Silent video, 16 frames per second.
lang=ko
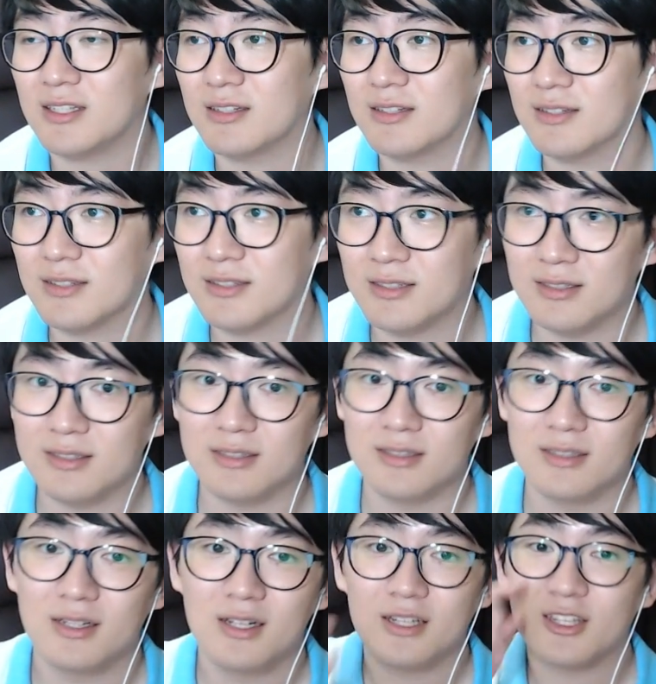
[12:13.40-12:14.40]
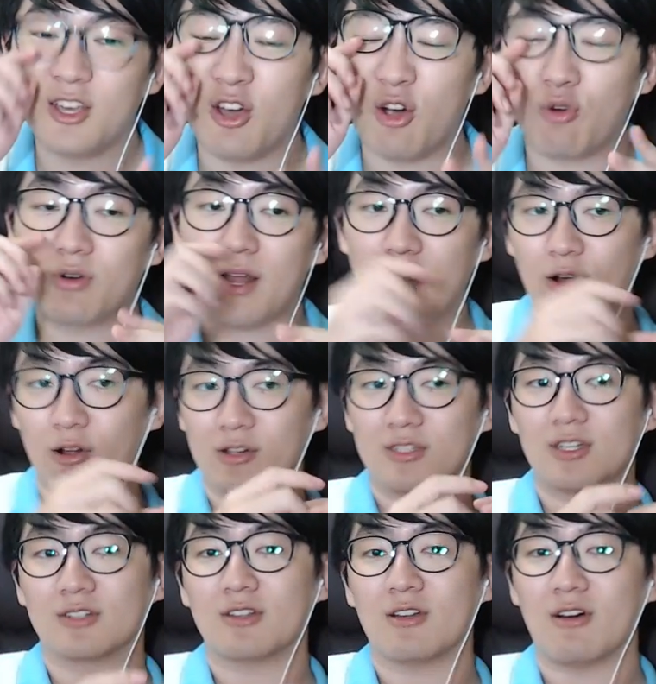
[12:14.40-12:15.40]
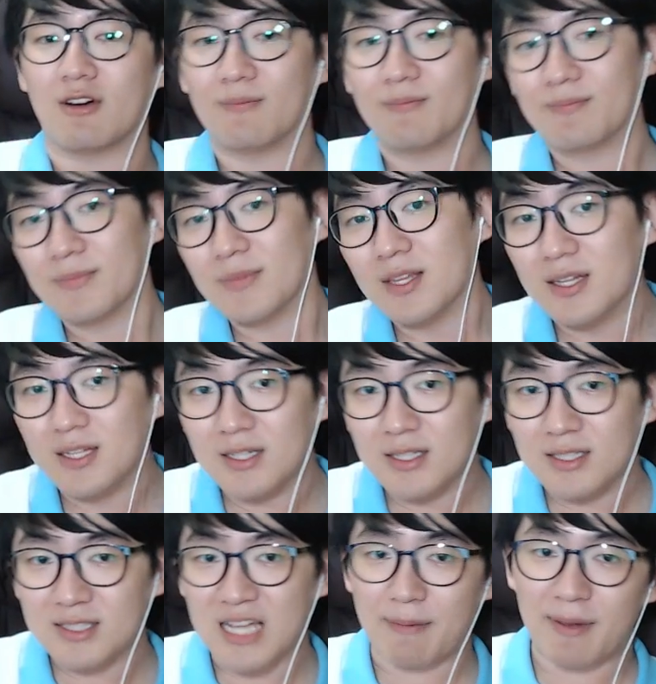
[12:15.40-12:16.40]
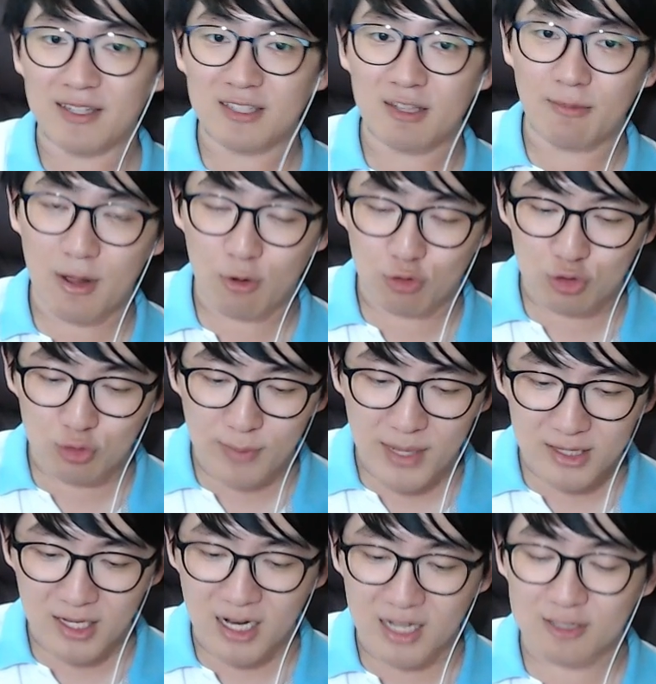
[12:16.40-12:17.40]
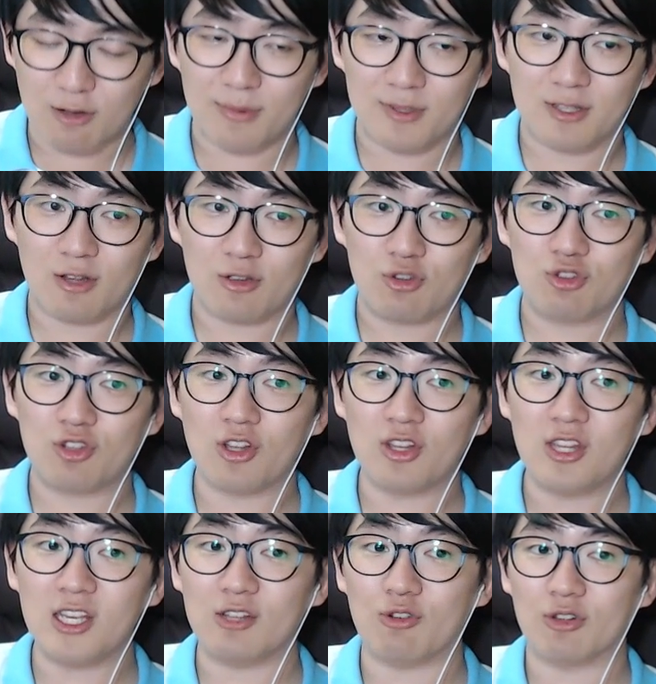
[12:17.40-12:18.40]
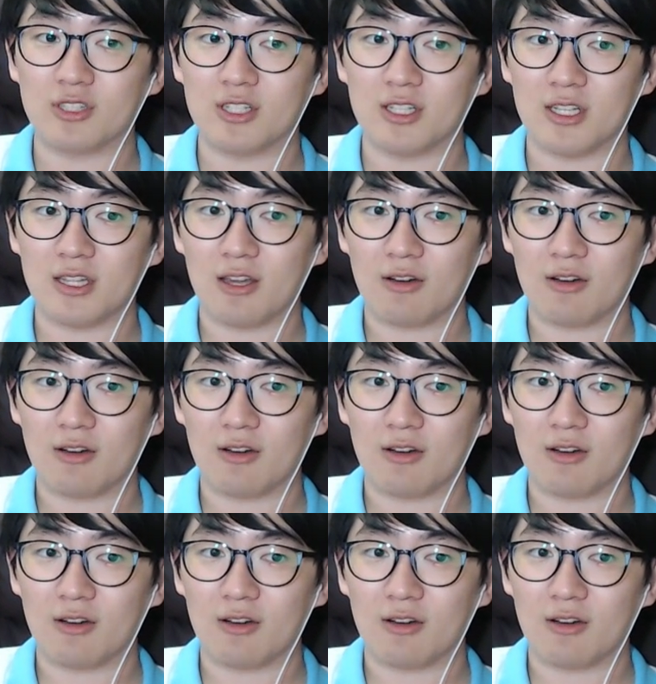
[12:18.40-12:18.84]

그 겨울에 걸쳐서 자바섬하고 수마트라 섬에서 휴전이 이루어지게 돼요.